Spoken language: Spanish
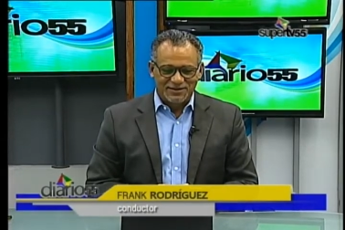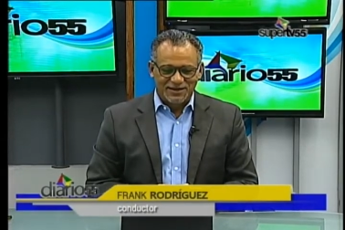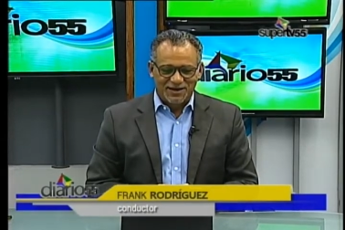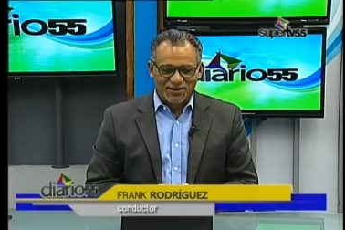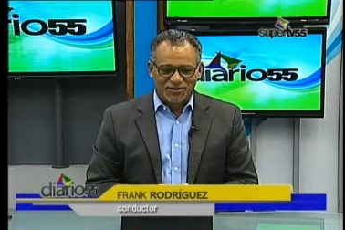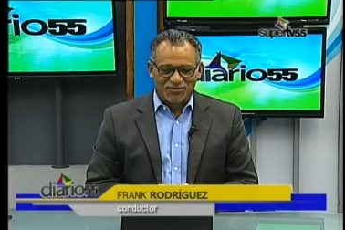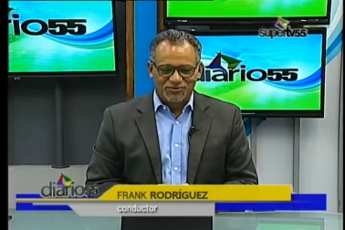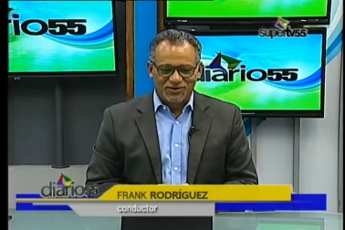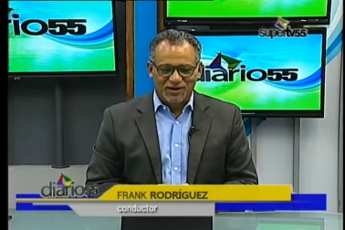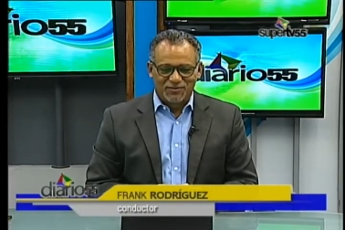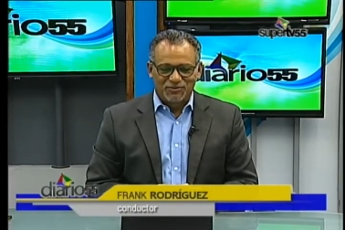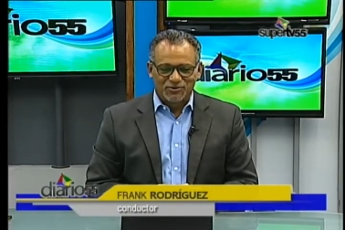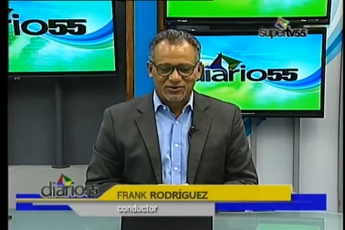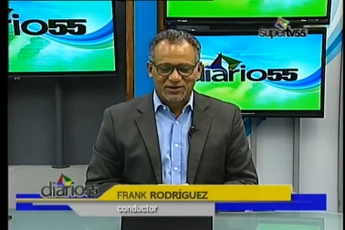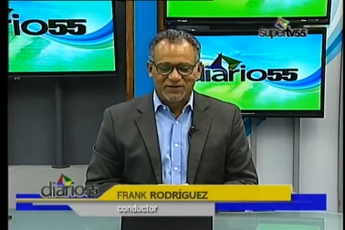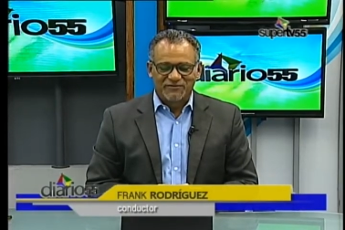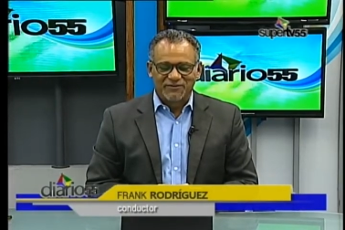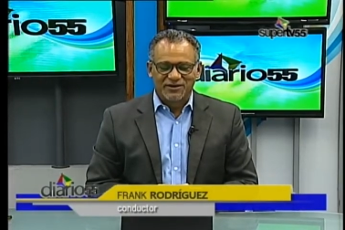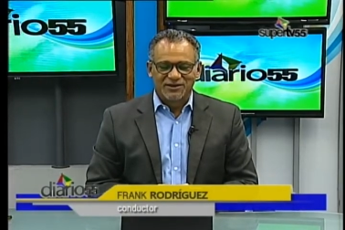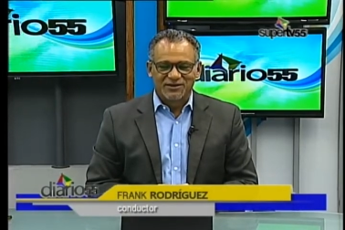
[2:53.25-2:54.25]
ya
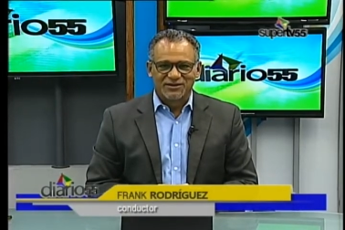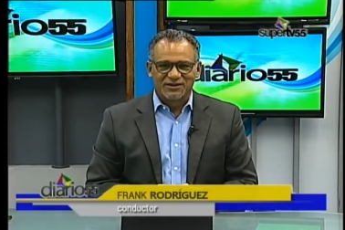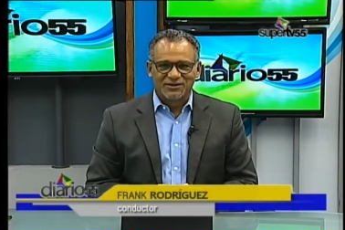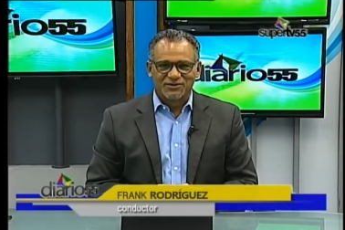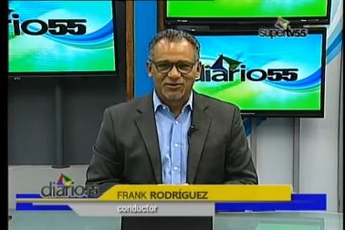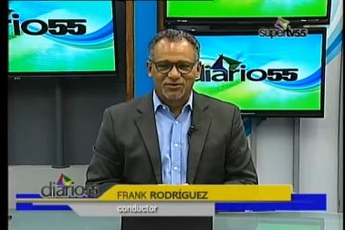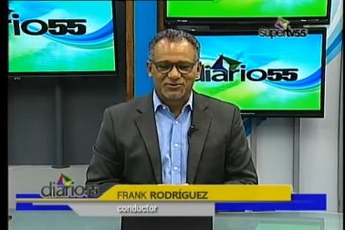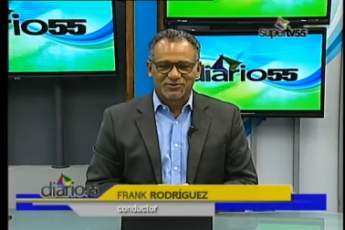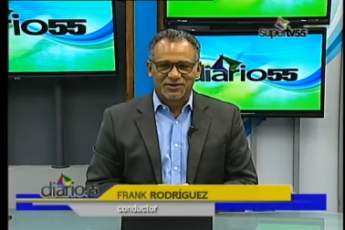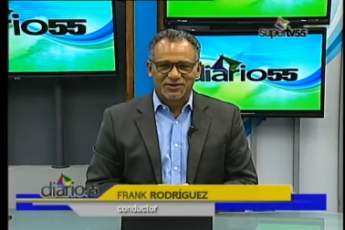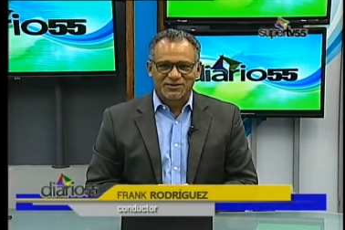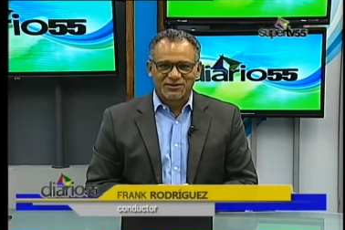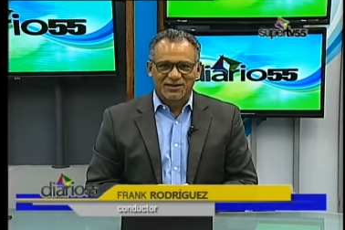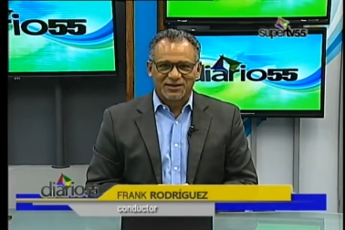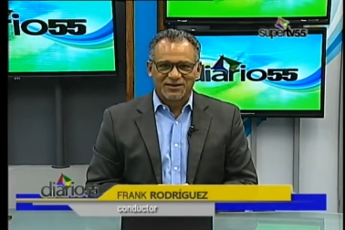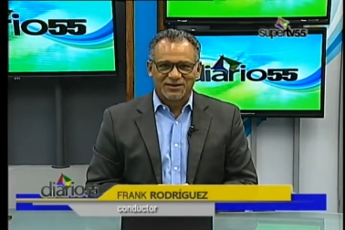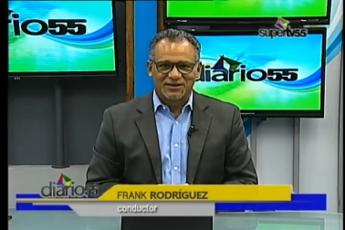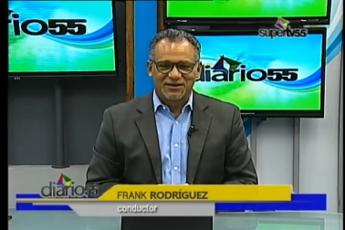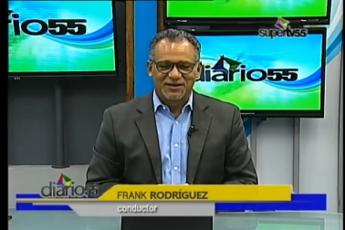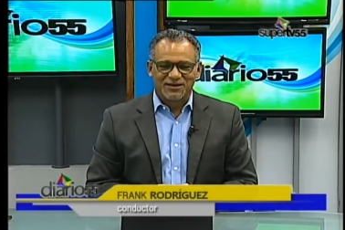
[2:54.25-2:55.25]
contamos a 22 de
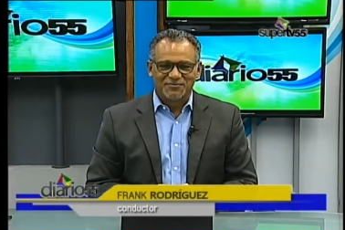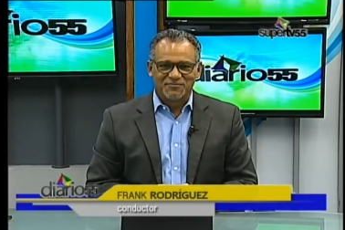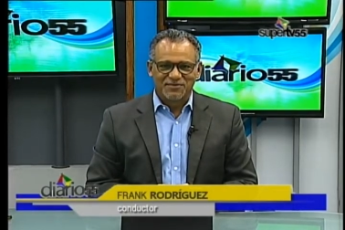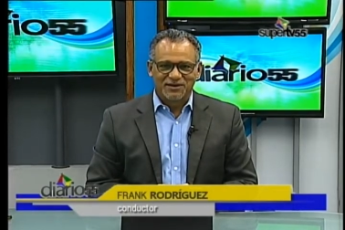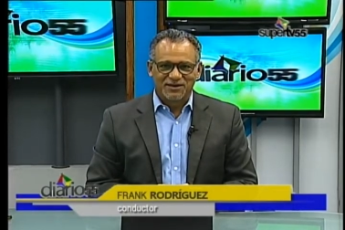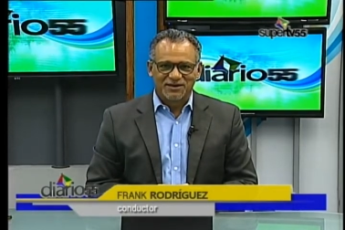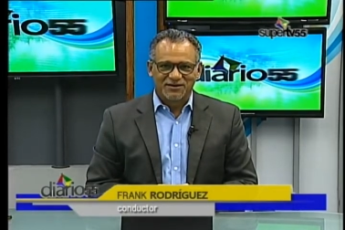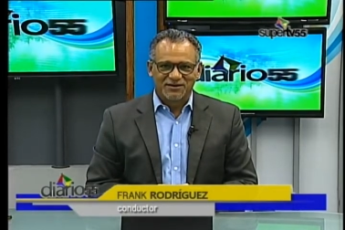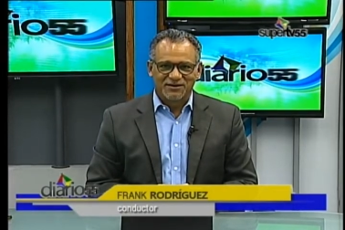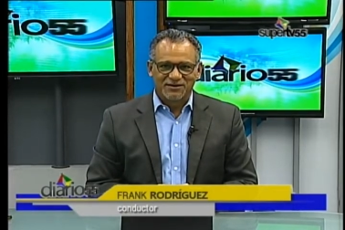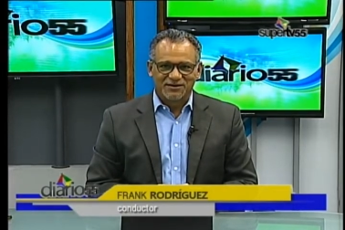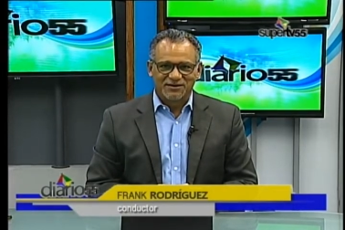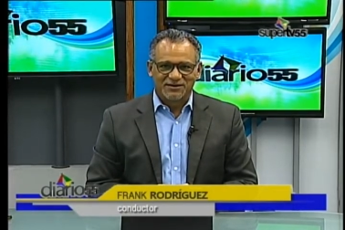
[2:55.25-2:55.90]
septiembre,